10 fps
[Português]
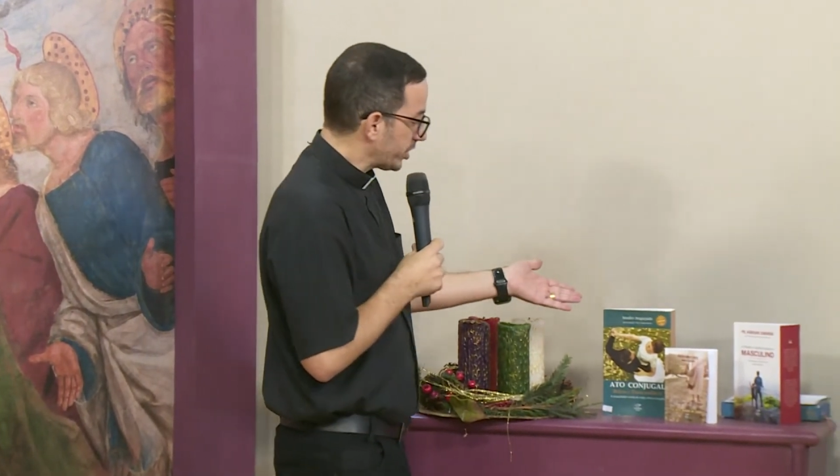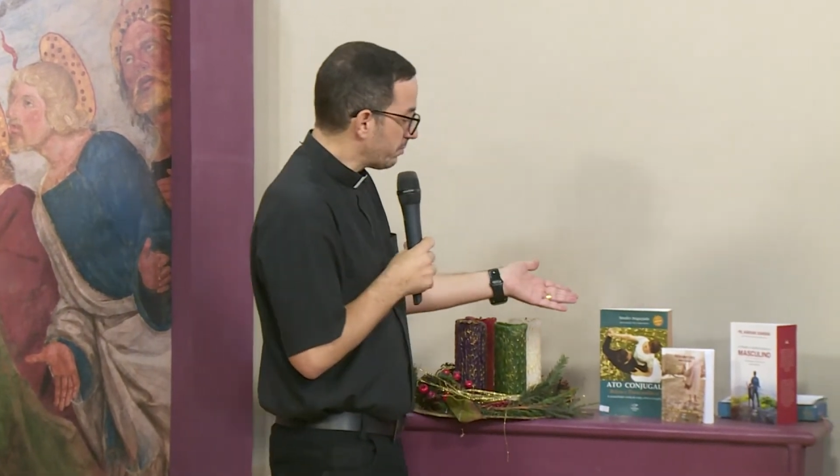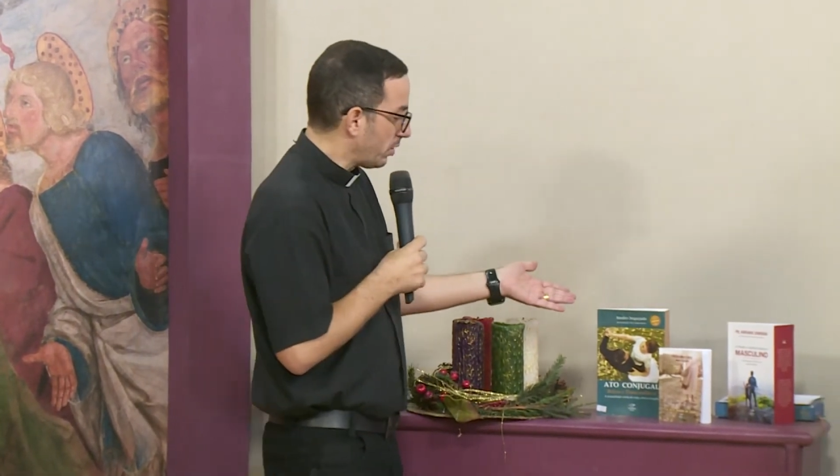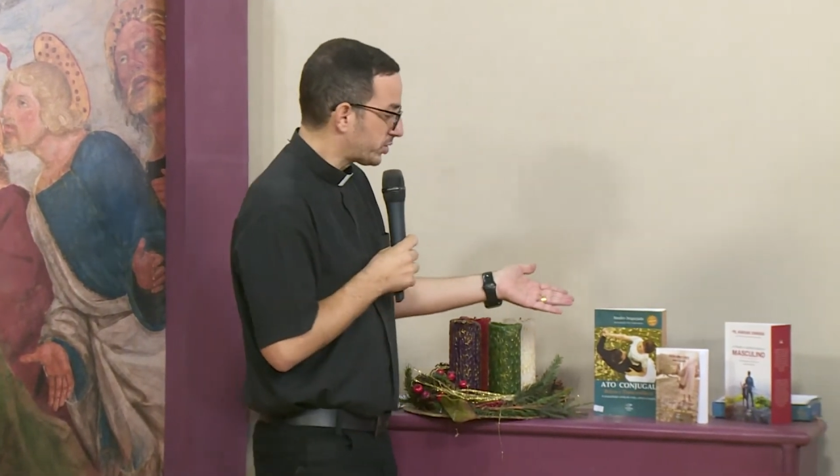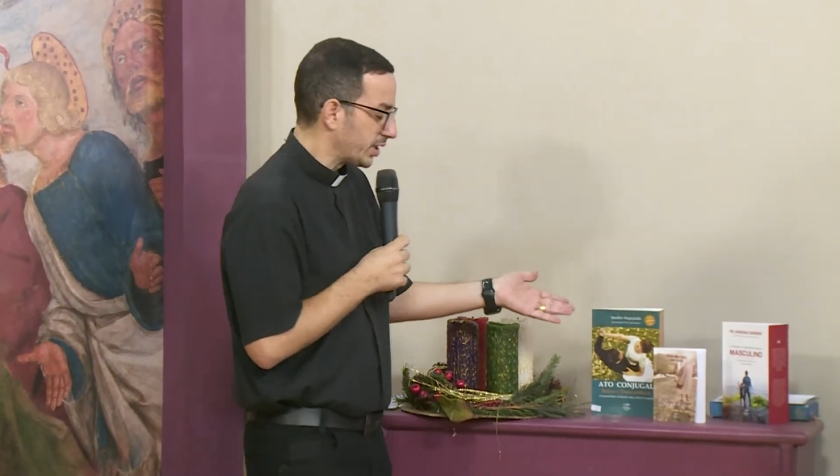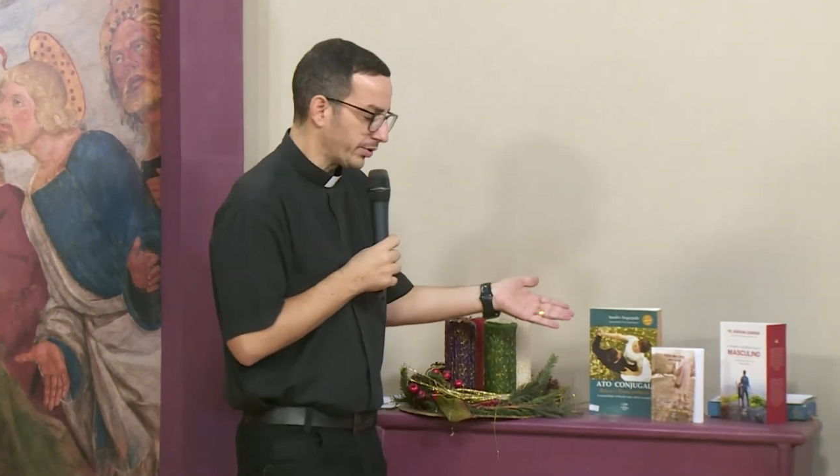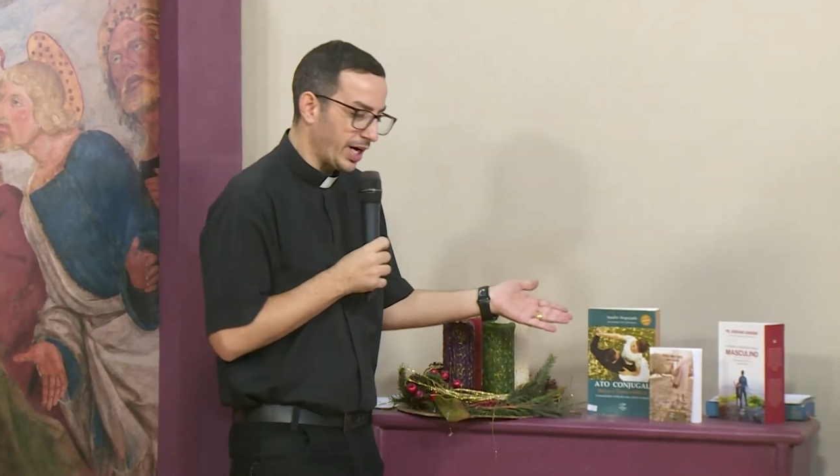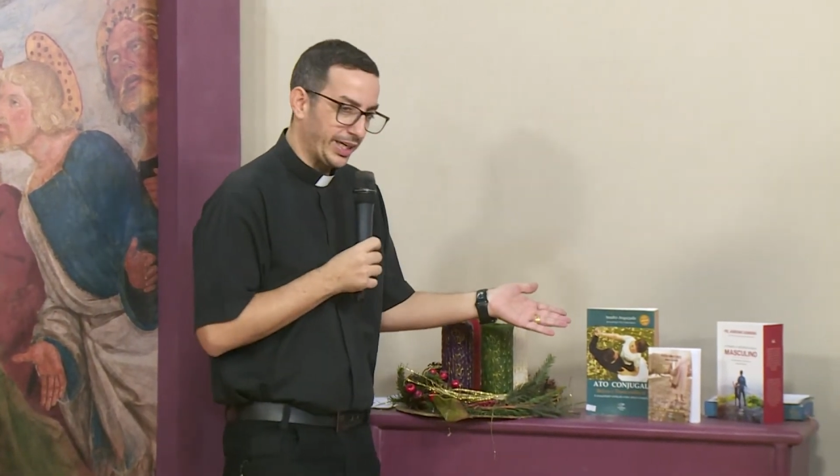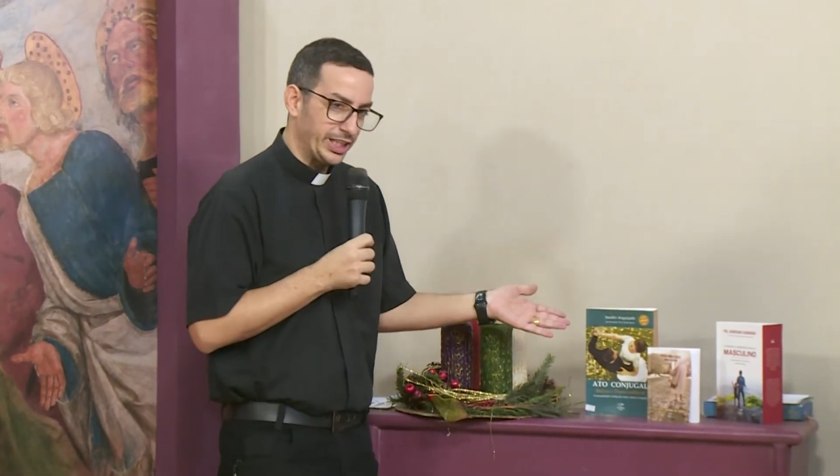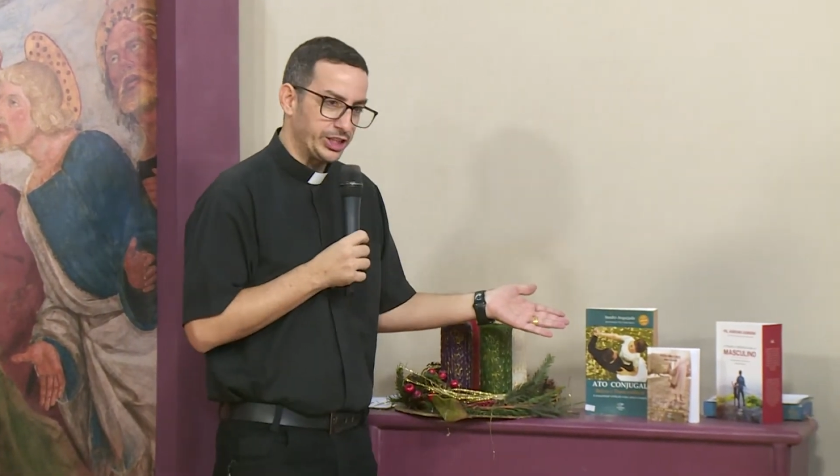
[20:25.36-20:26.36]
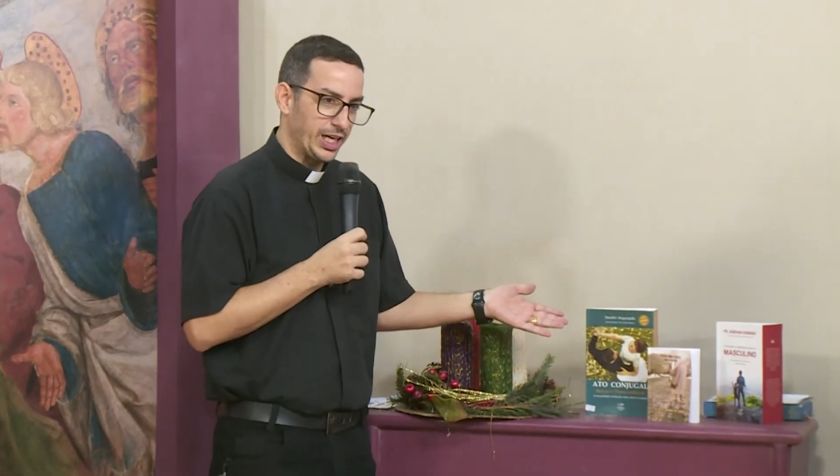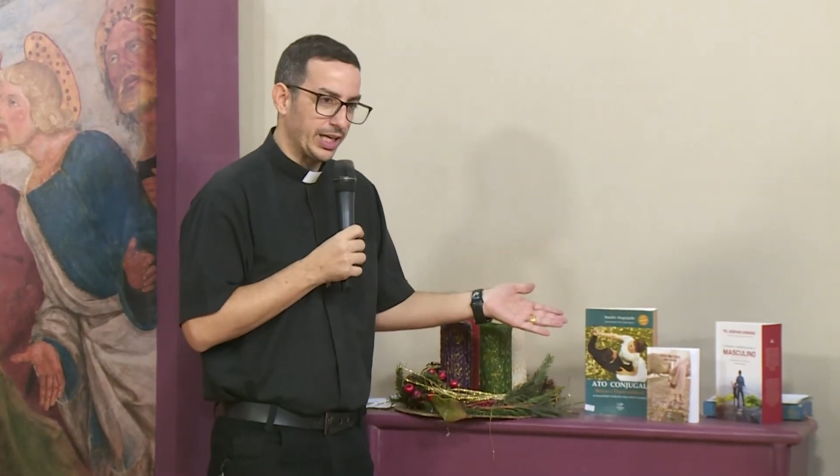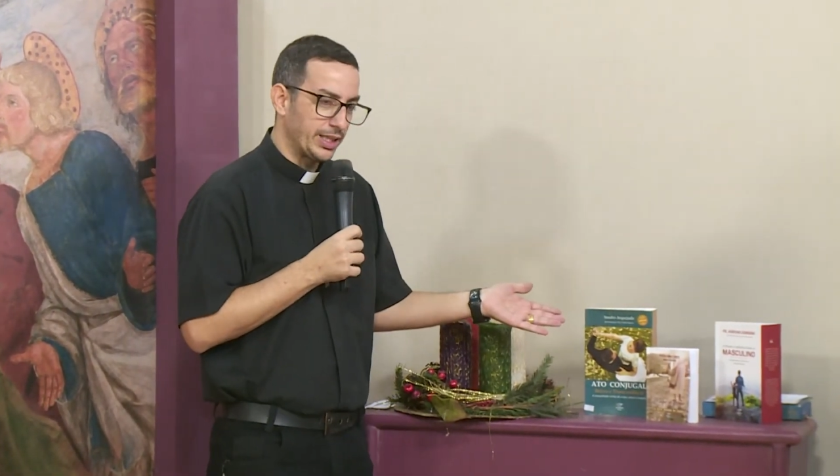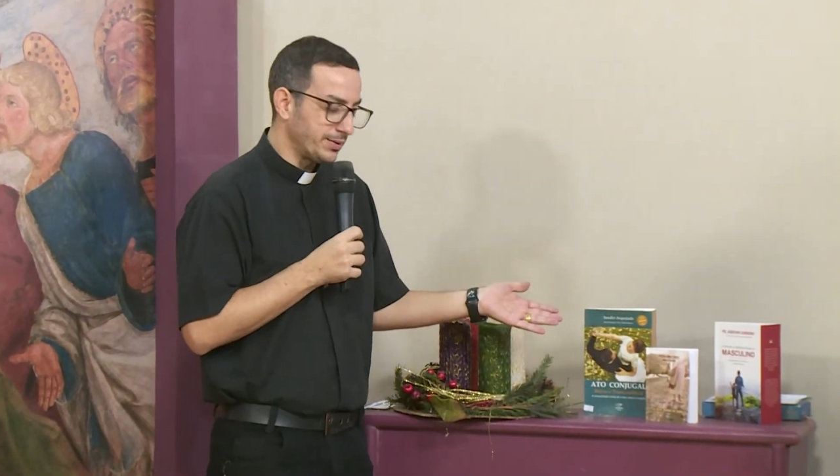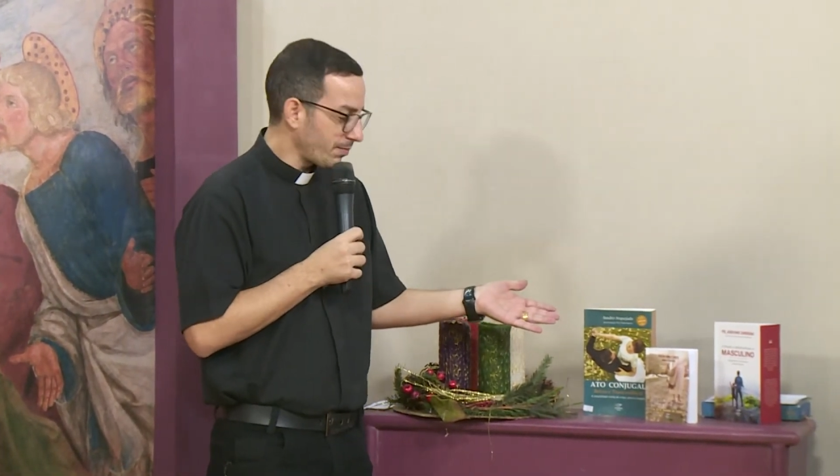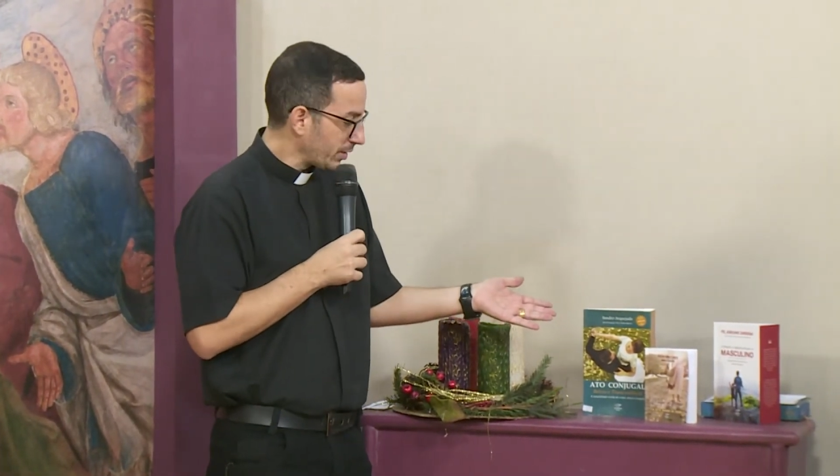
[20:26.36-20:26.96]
irmão Sandro Arquejada,